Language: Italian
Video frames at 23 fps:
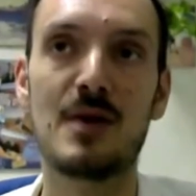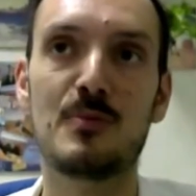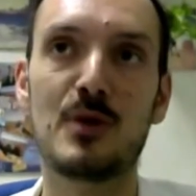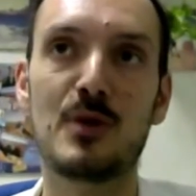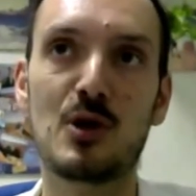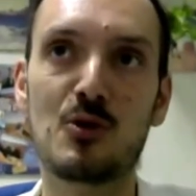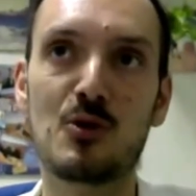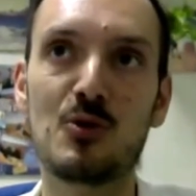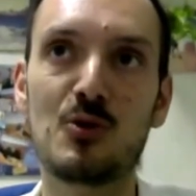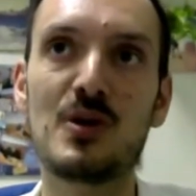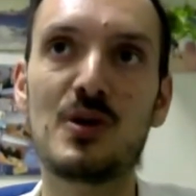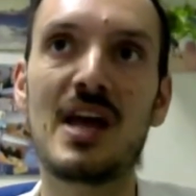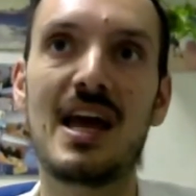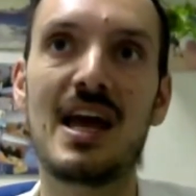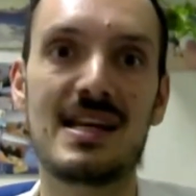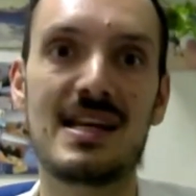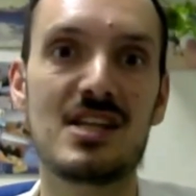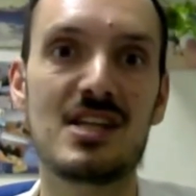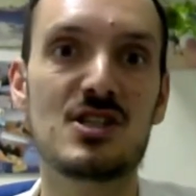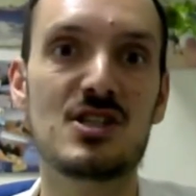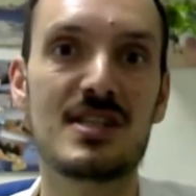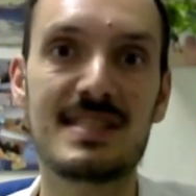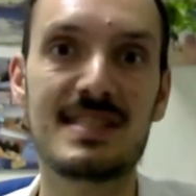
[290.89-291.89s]
per cui è
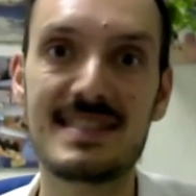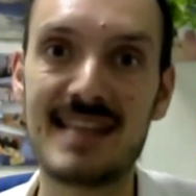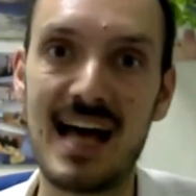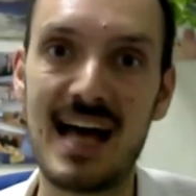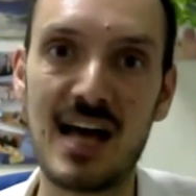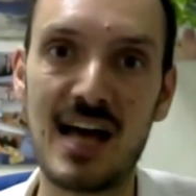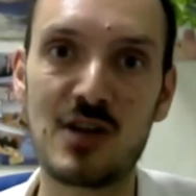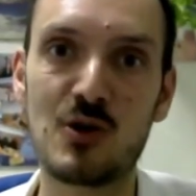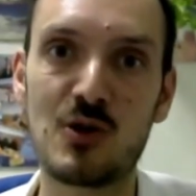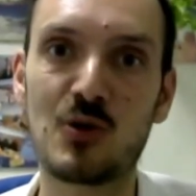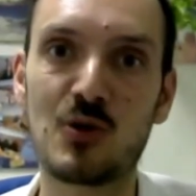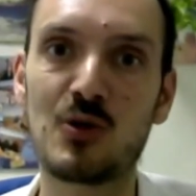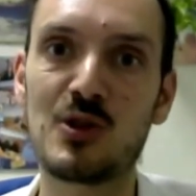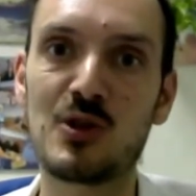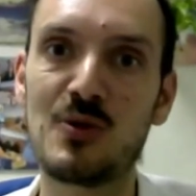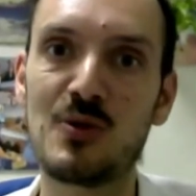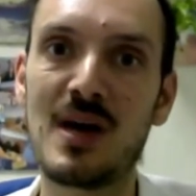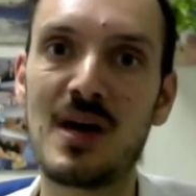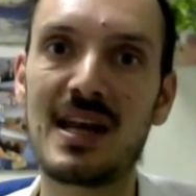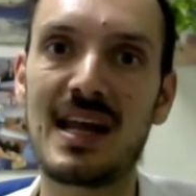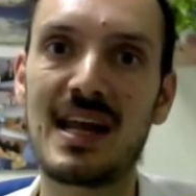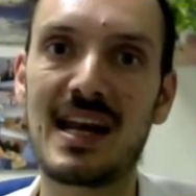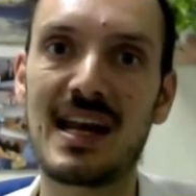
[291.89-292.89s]
necessario
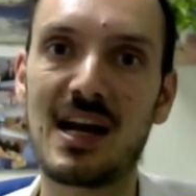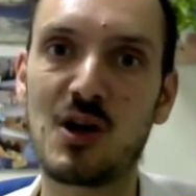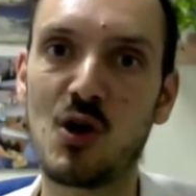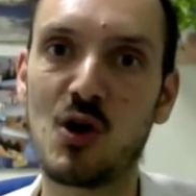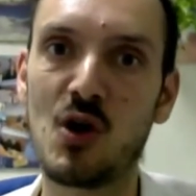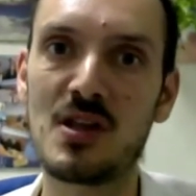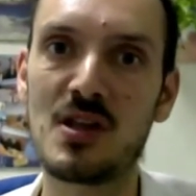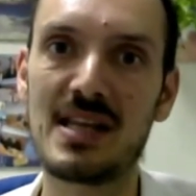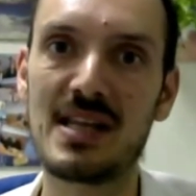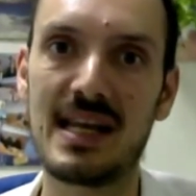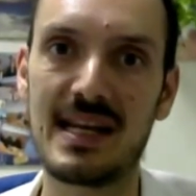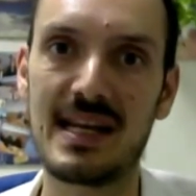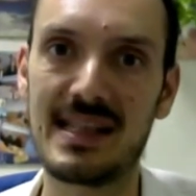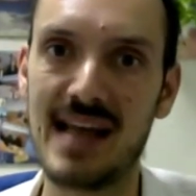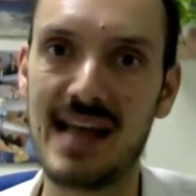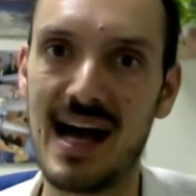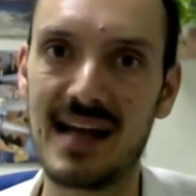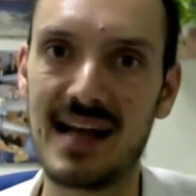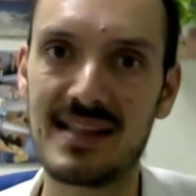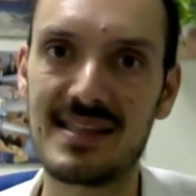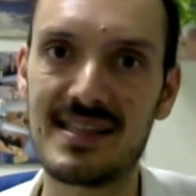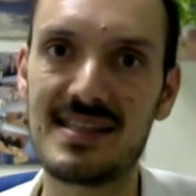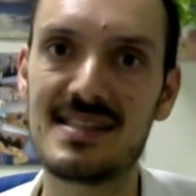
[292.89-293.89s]
continuare a raccogliere
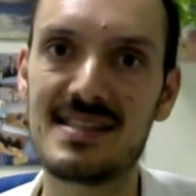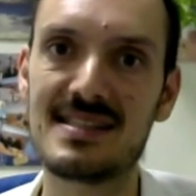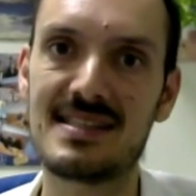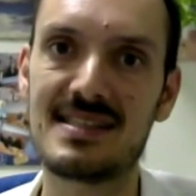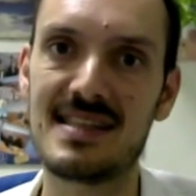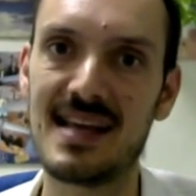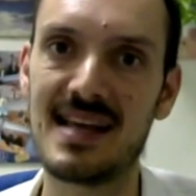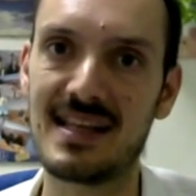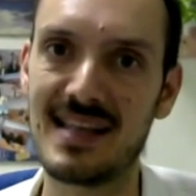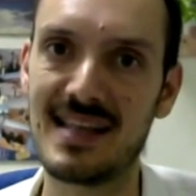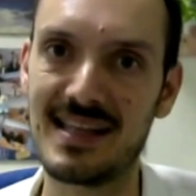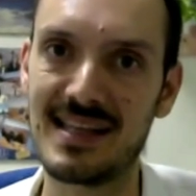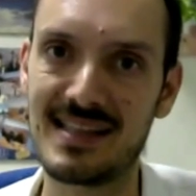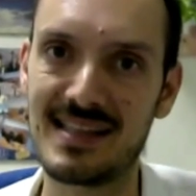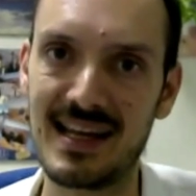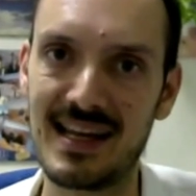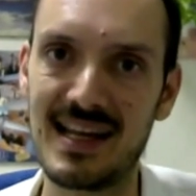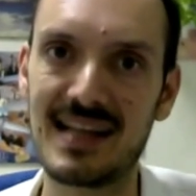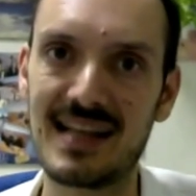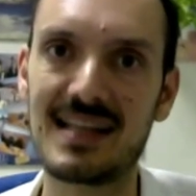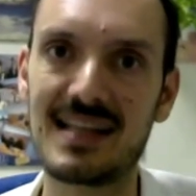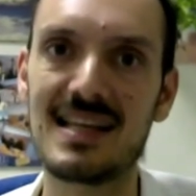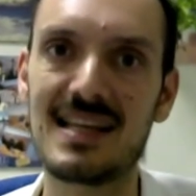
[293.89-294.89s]
dati sia dai
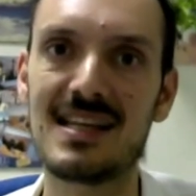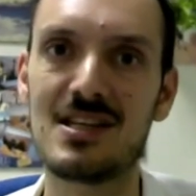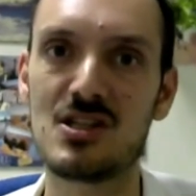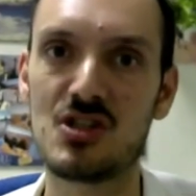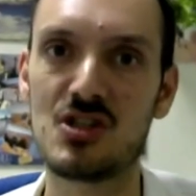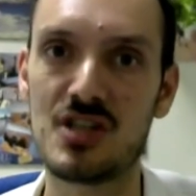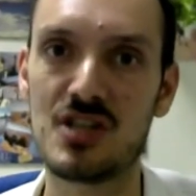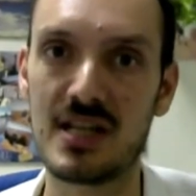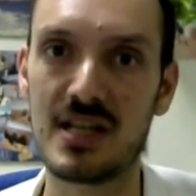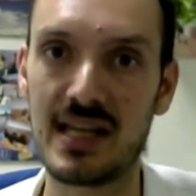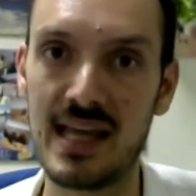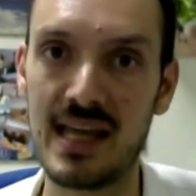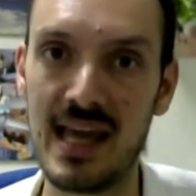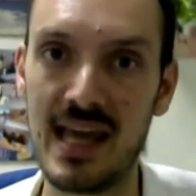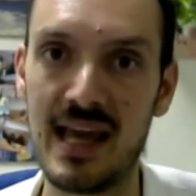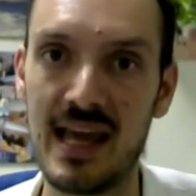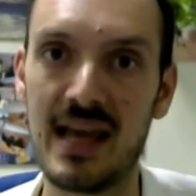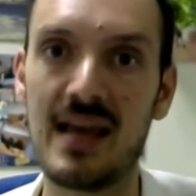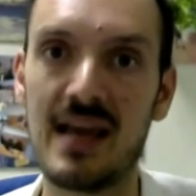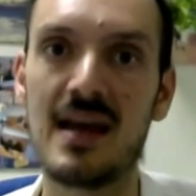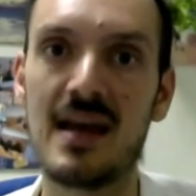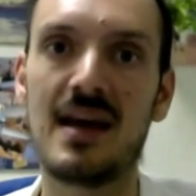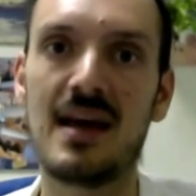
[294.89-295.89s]
trial clinici
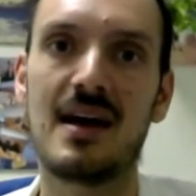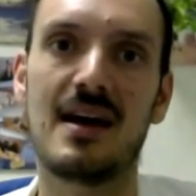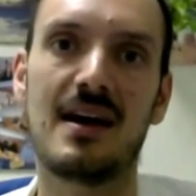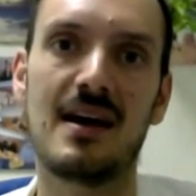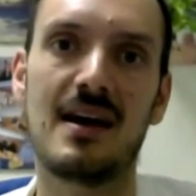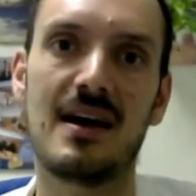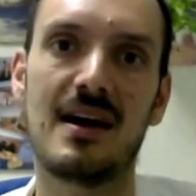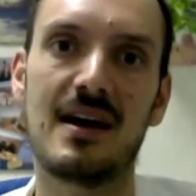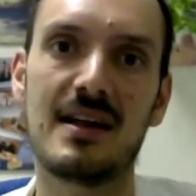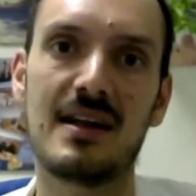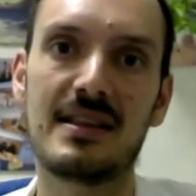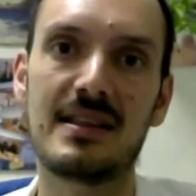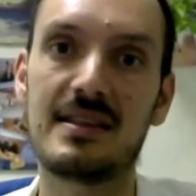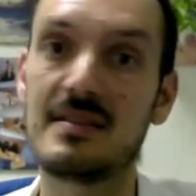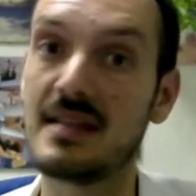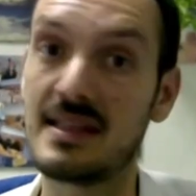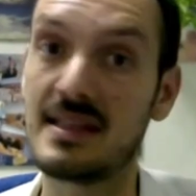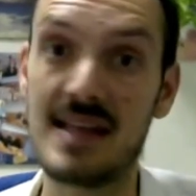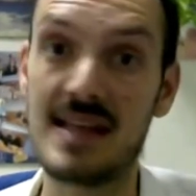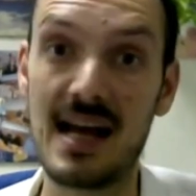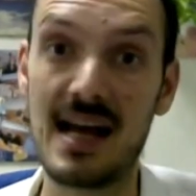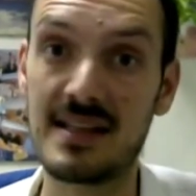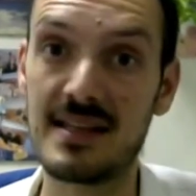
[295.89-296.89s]
che
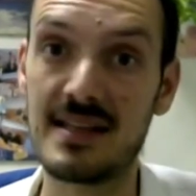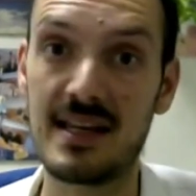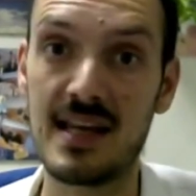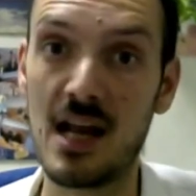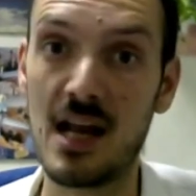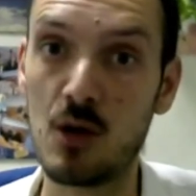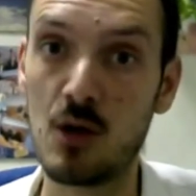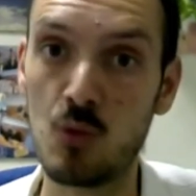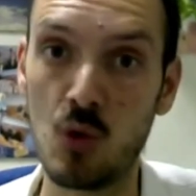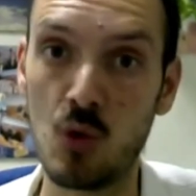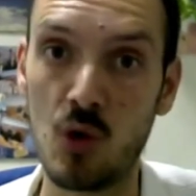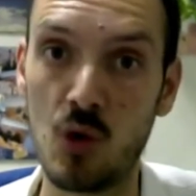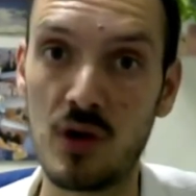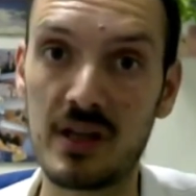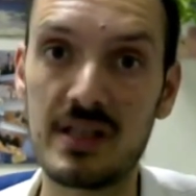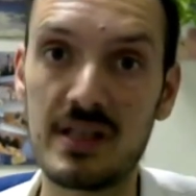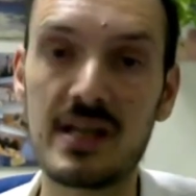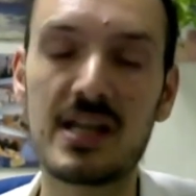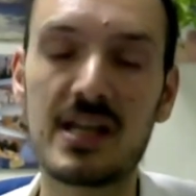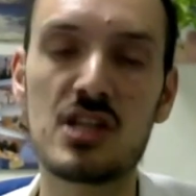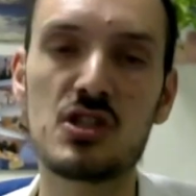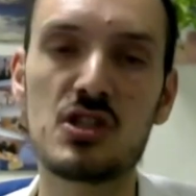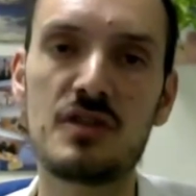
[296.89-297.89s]
eh, dati real
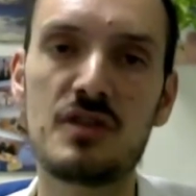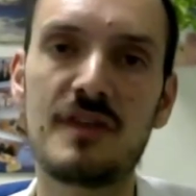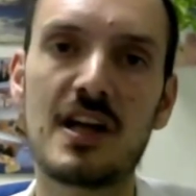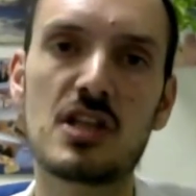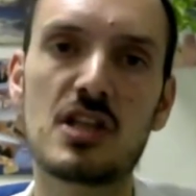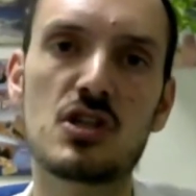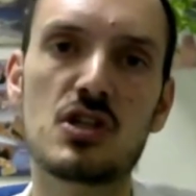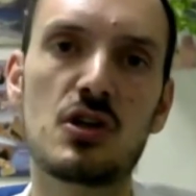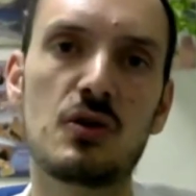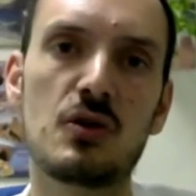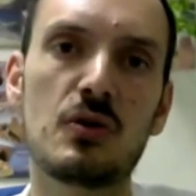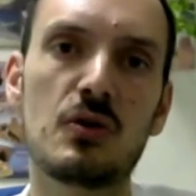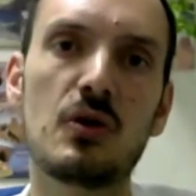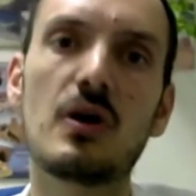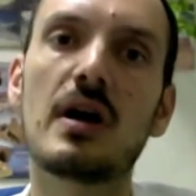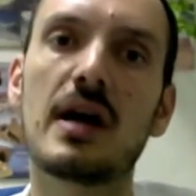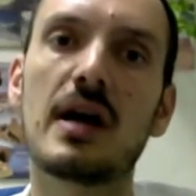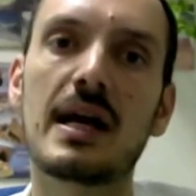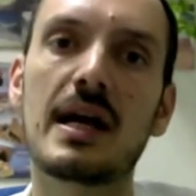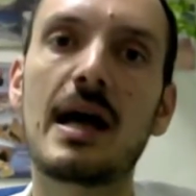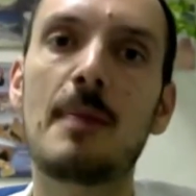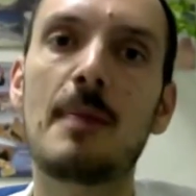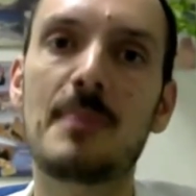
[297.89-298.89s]
world che ci facciano
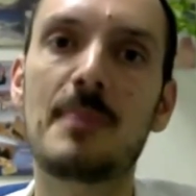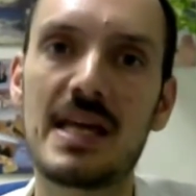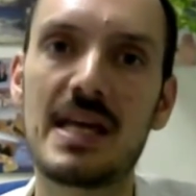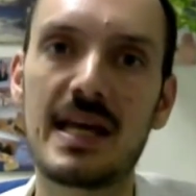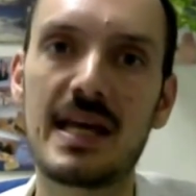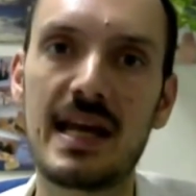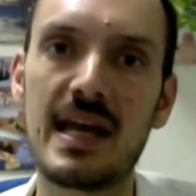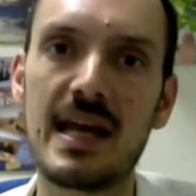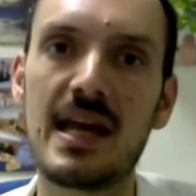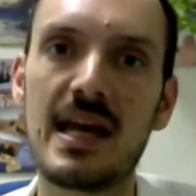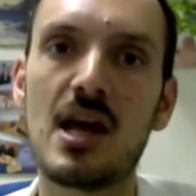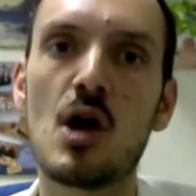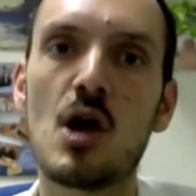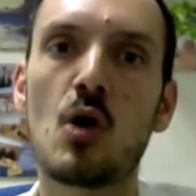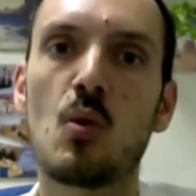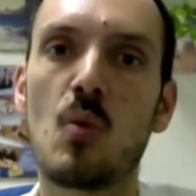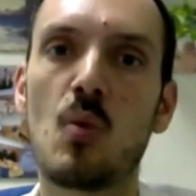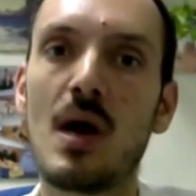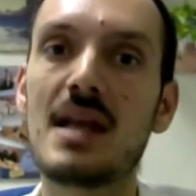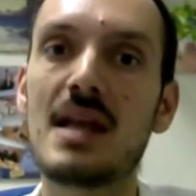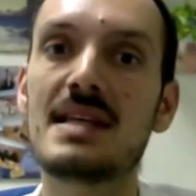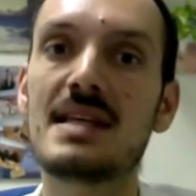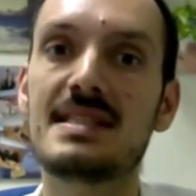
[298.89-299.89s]
eh, capire quale